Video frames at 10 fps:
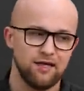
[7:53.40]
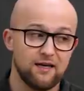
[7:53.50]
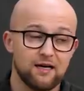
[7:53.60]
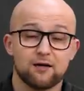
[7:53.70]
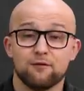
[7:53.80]
Да,
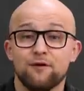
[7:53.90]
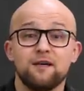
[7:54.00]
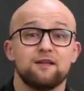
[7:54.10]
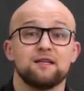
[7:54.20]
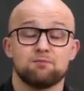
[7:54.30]
или как
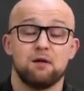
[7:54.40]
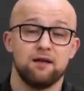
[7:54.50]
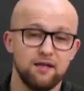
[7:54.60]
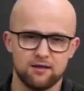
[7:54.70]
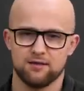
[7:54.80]
выйти из
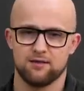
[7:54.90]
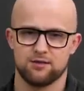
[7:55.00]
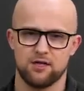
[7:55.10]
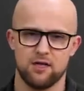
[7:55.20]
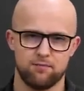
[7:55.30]
больных отношений?